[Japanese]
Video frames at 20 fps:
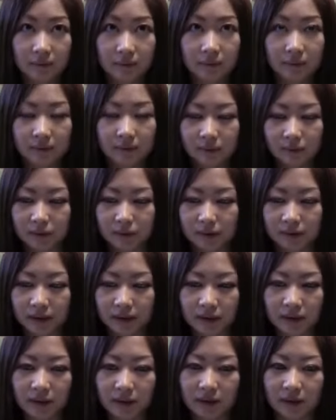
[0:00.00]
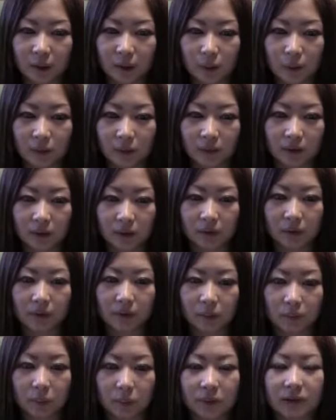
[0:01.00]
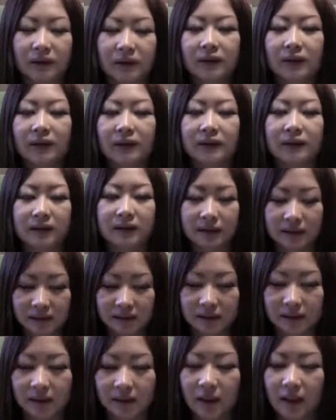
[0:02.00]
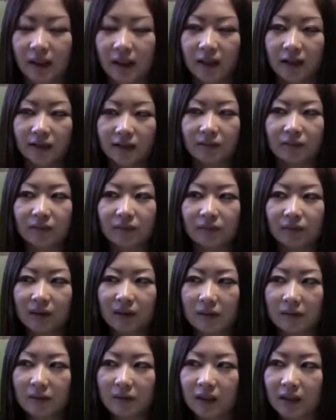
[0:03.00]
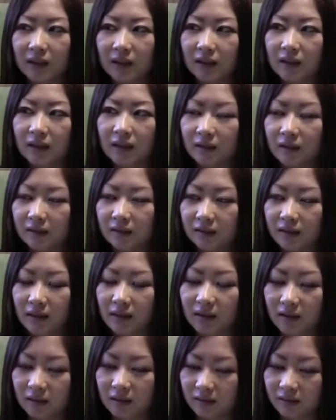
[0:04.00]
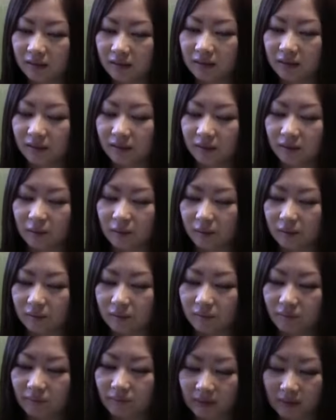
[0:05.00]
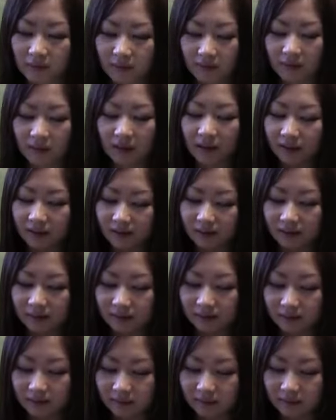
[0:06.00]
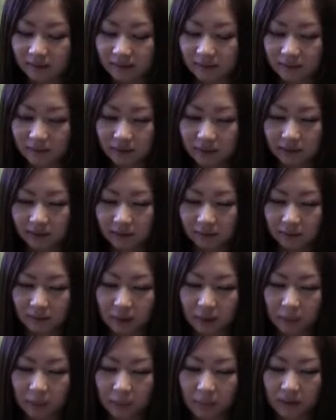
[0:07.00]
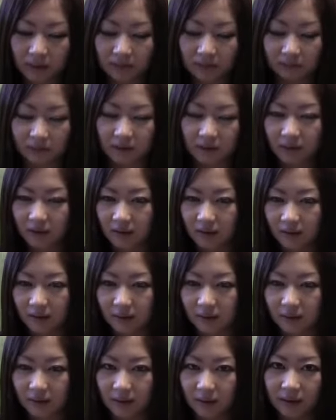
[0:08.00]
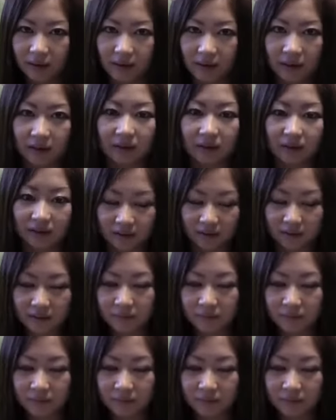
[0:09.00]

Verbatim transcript: 土でできた塔っていうのも珍しいしその瓦があんねんけど瓦にいろんな人の名前とかが書いてあんねんな。